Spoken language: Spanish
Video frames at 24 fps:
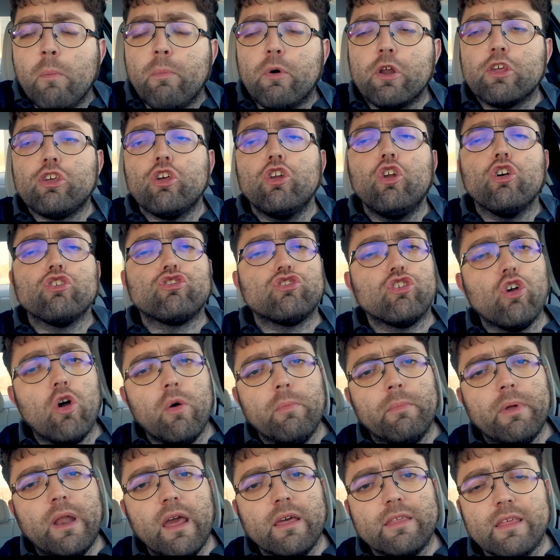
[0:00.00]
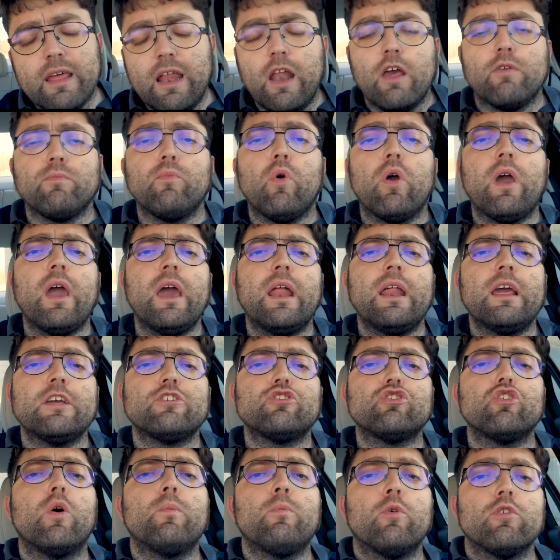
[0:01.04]
Por eso los hombres y las mujeres
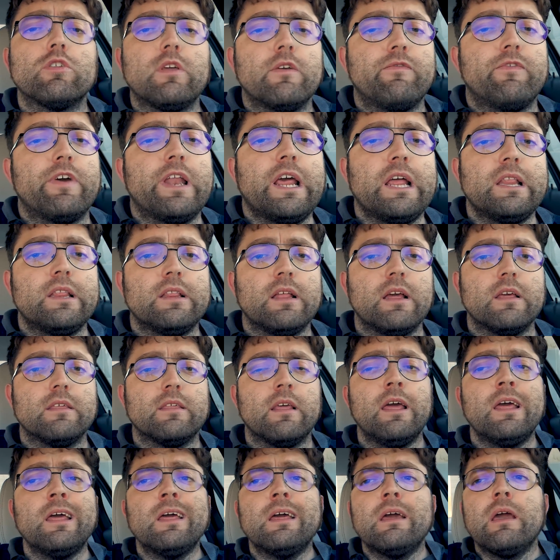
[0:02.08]
somos diferentes.